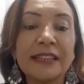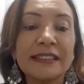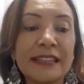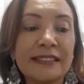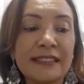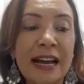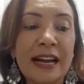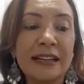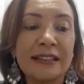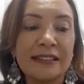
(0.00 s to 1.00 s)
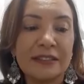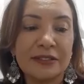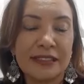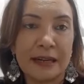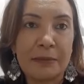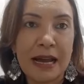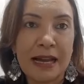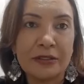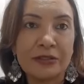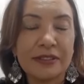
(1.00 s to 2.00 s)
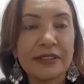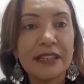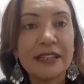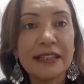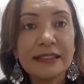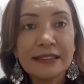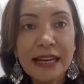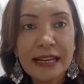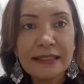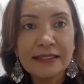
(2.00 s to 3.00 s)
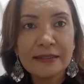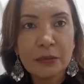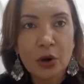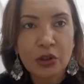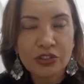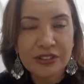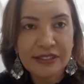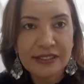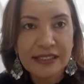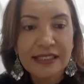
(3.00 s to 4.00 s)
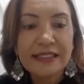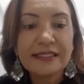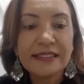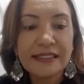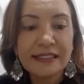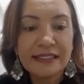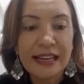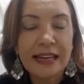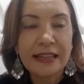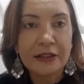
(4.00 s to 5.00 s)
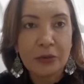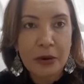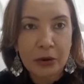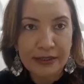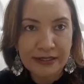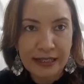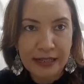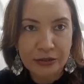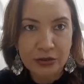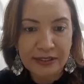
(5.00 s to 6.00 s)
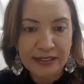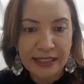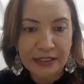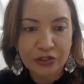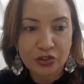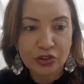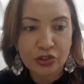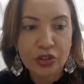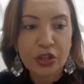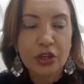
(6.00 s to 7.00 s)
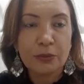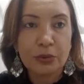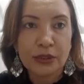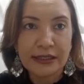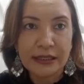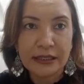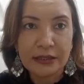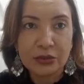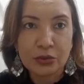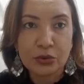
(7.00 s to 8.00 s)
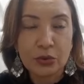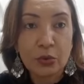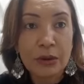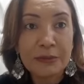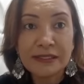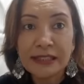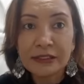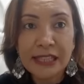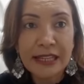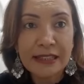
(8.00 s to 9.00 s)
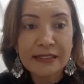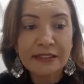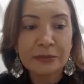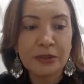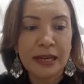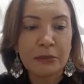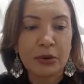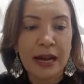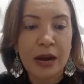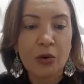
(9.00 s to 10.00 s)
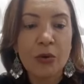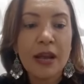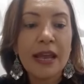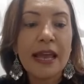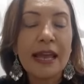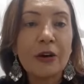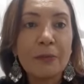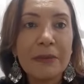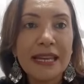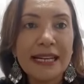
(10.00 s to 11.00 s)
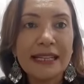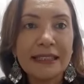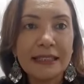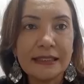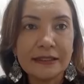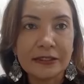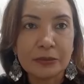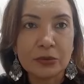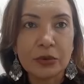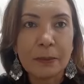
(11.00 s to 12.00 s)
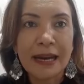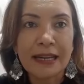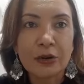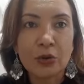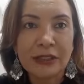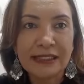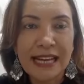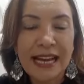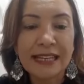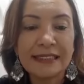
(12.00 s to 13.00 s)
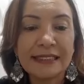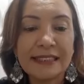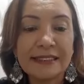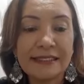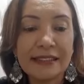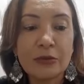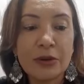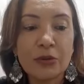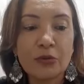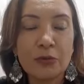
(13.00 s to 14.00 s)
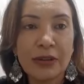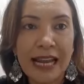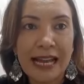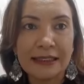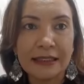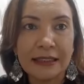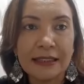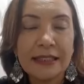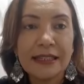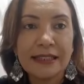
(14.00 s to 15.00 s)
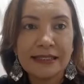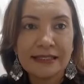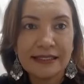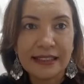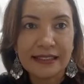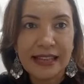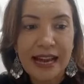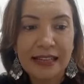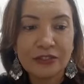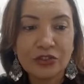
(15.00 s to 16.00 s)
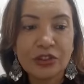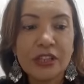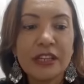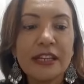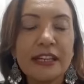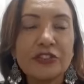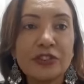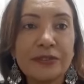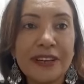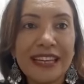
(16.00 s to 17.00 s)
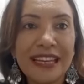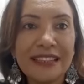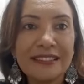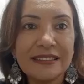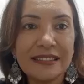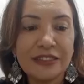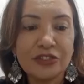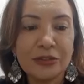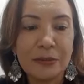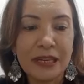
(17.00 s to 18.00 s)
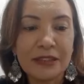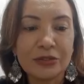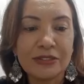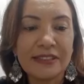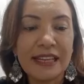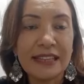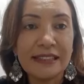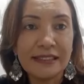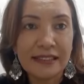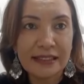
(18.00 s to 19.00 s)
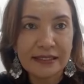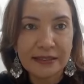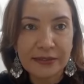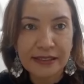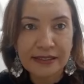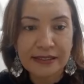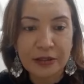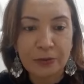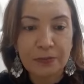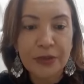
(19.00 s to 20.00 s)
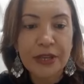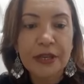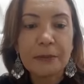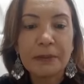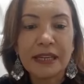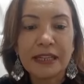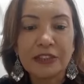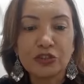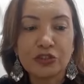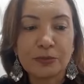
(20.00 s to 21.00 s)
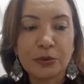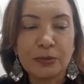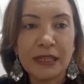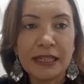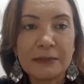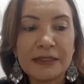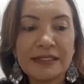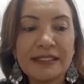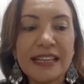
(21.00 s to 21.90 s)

destaca em seus trabalhos que tais motes se inserem no mal-estar docente. Portanto, o absenteísmo laboral é um mecanismo para cortar a tensão acumulada, ansiedade e diferentes sentimentos de insatisfação perante os problemas